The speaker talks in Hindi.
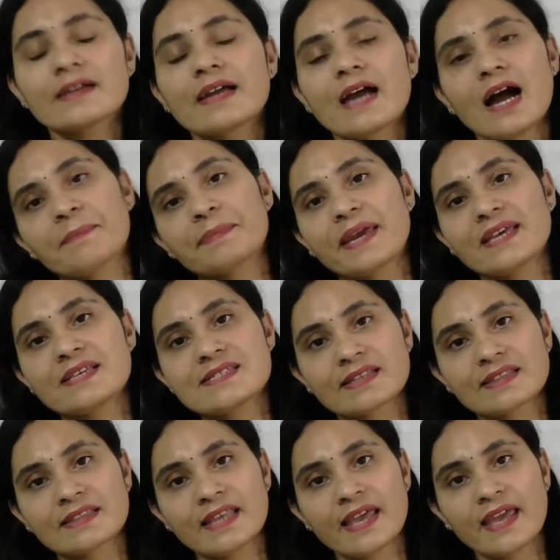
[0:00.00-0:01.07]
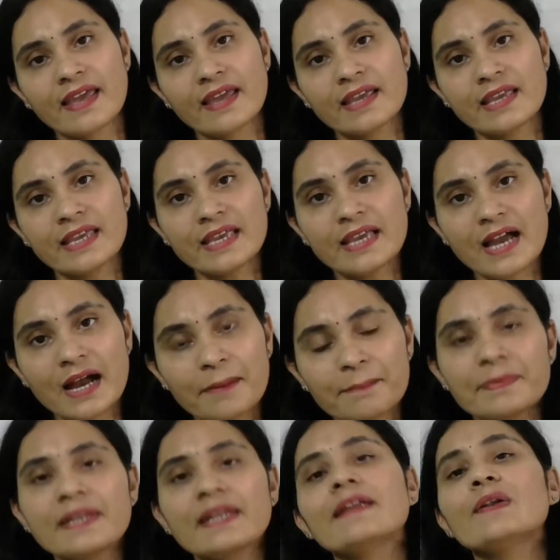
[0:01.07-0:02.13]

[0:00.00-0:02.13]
आप कह सकते हैं कि अपने